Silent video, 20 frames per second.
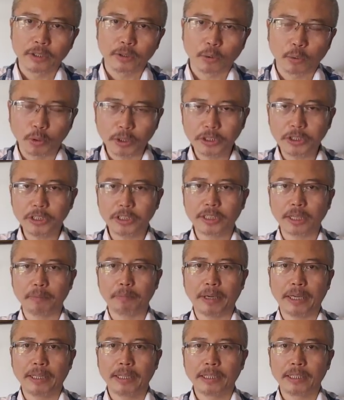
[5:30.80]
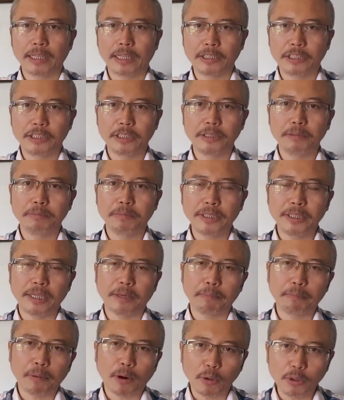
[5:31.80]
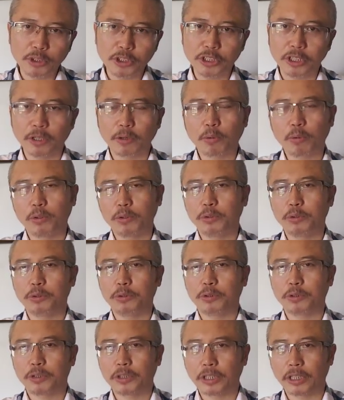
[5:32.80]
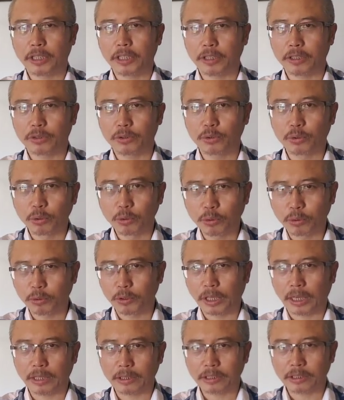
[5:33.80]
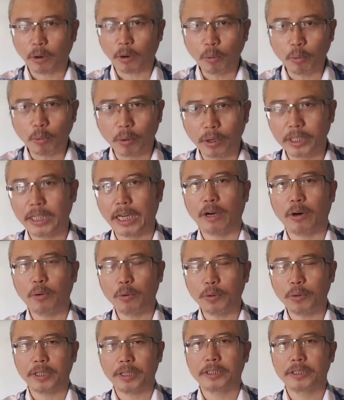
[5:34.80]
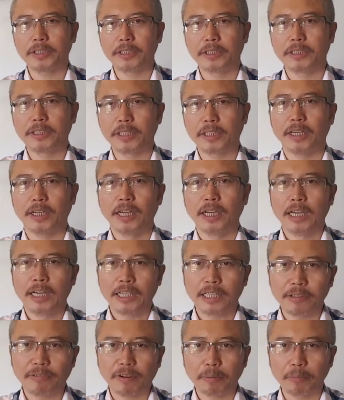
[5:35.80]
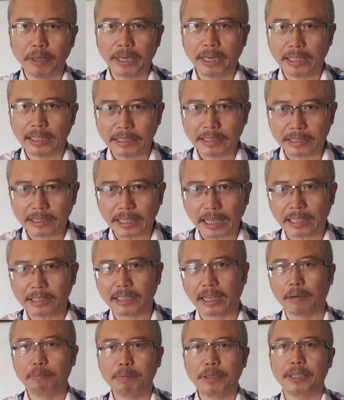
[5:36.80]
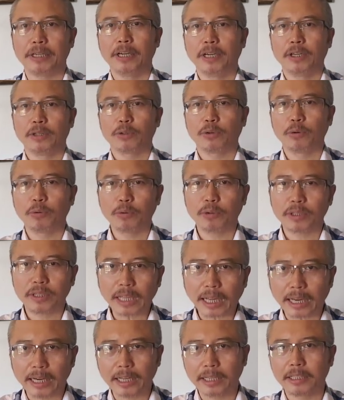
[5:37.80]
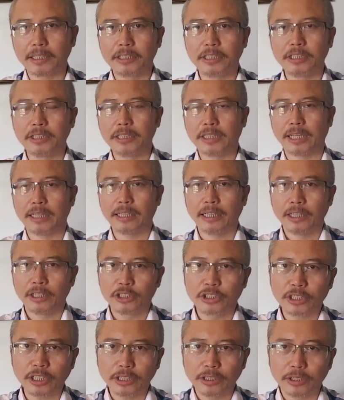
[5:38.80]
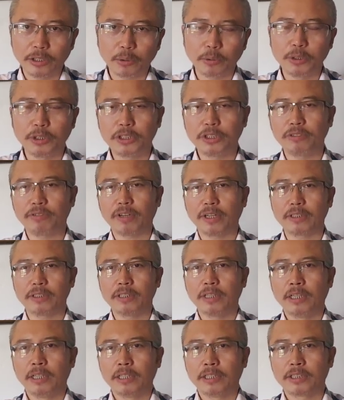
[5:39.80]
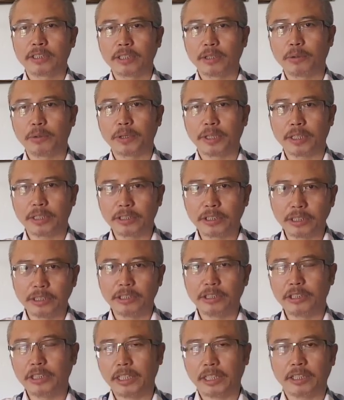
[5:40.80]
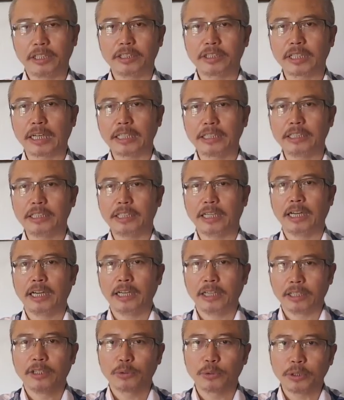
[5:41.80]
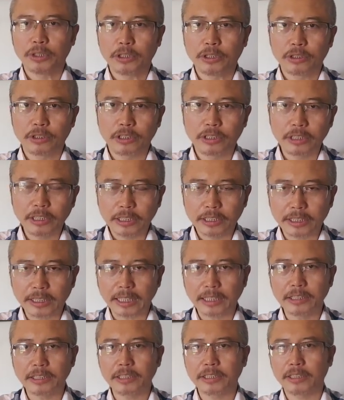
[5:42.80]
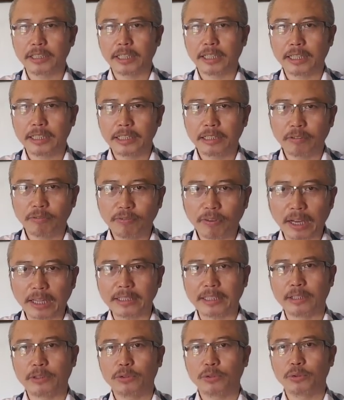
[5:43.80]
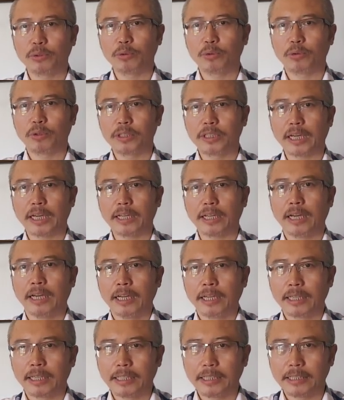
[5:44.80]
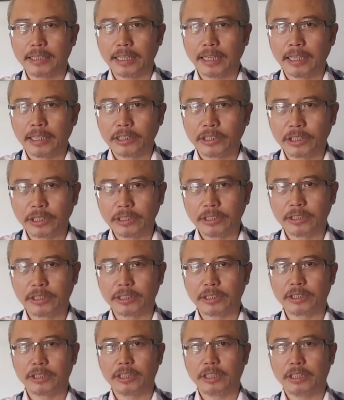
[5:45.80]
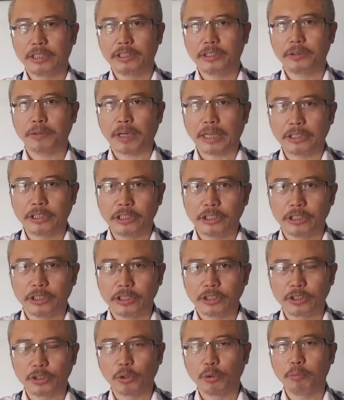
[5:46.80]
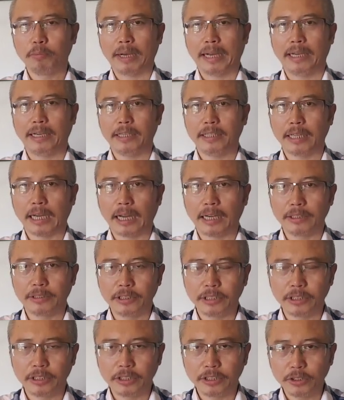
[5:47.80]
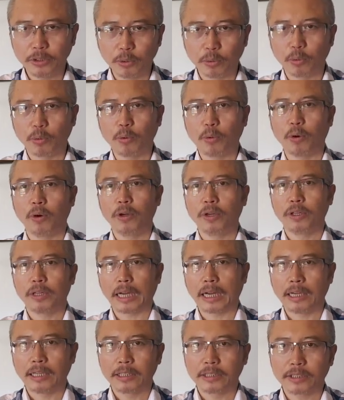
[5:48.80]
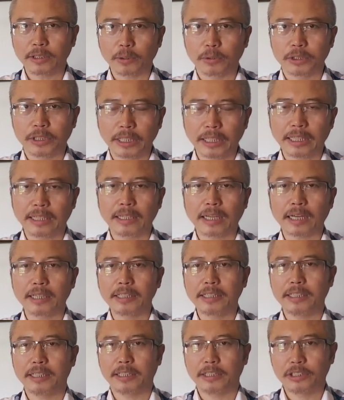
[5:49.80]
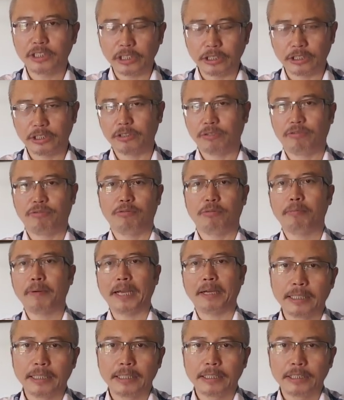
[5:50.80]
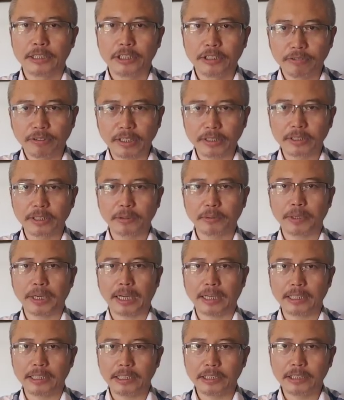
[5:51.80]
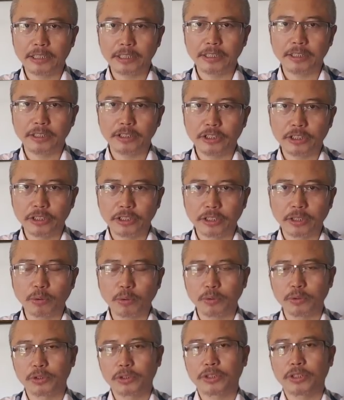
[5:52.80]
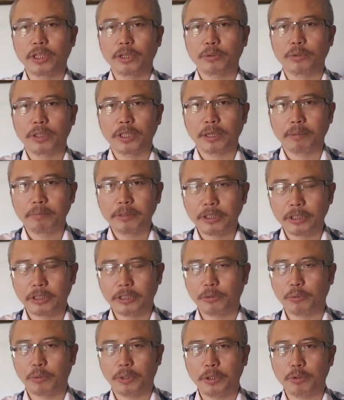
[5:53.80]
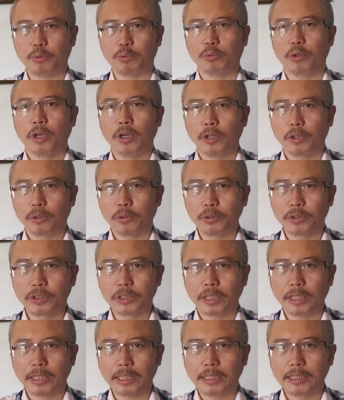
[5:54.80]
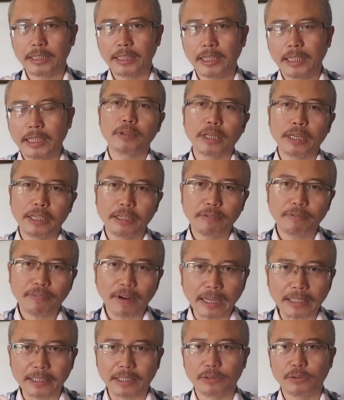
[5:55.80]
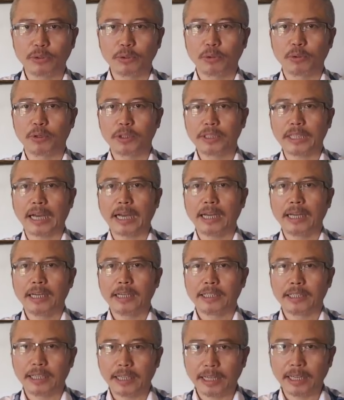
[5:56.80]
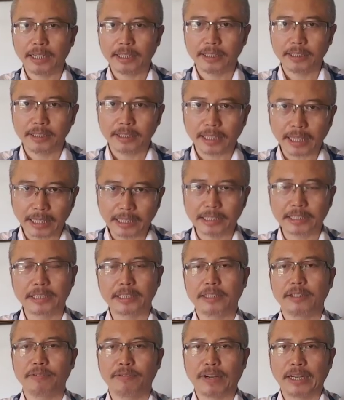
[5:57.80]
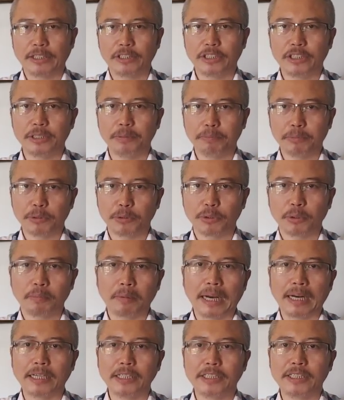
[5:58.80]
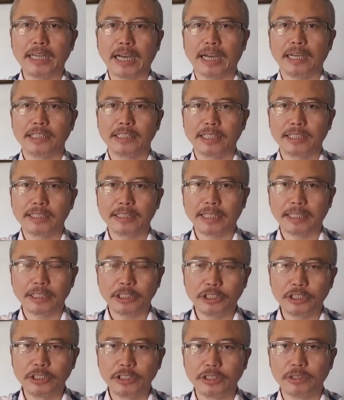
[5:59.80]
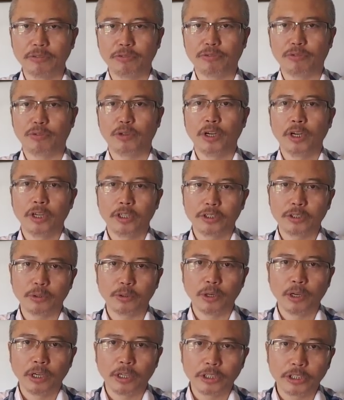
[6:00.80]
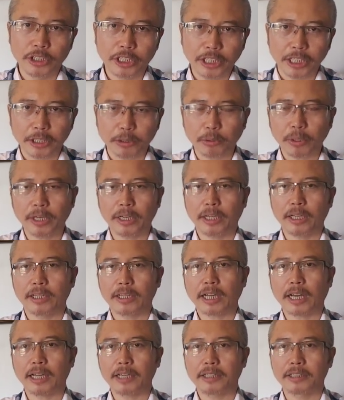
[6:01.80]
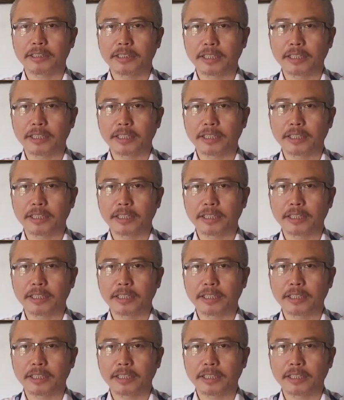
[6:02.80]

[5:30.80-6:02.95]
国际上面，那习近平也抛弃了过去这个中共的韬光养晦的政策。一方面呢是大傻逼，通过大量的金钱渗透西方社会的政界和商界。对第三世界那些发展中国家的那些政治领袖啊，进行收买啊，进行诱惑啊，造成了当地的政治腐败。西方社会啊，已经形成共识，要对他们进行围堵。同时呢，那些那些发展中国家也开始反击，比如说马来西亚现在的新政府就切断了它的